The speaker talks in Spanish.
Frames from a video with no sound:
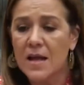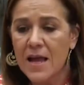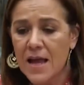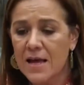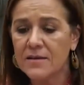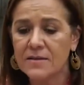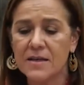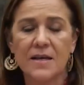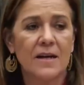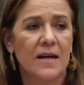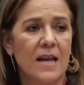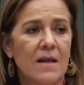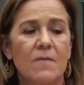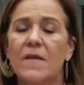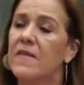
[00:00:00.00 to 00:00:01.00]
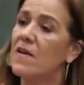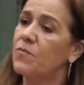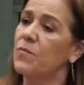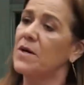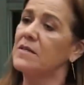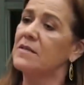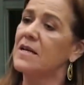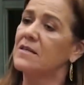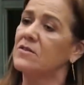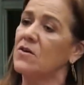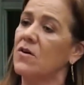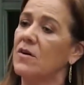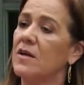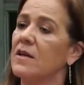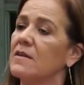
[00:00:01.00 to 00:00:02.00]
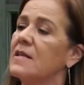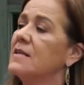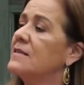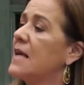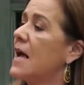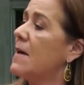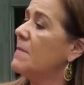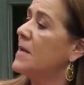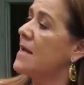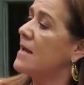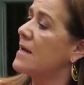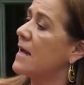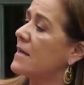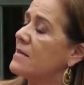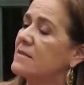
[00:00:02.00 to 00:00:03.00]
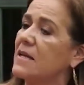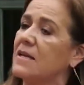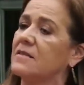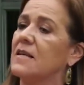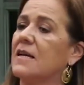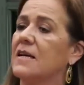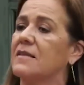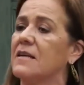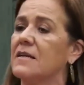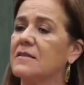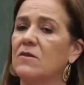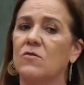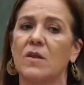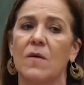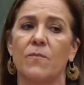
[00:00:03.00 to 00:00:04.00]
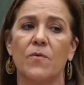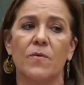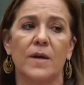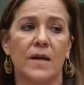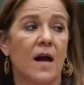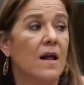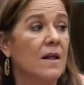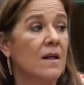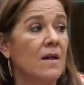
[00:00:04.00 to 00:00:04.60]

Es increíble. Después de eso, dice, ah, miren, aquí está la secretaria de Seguridad Pública.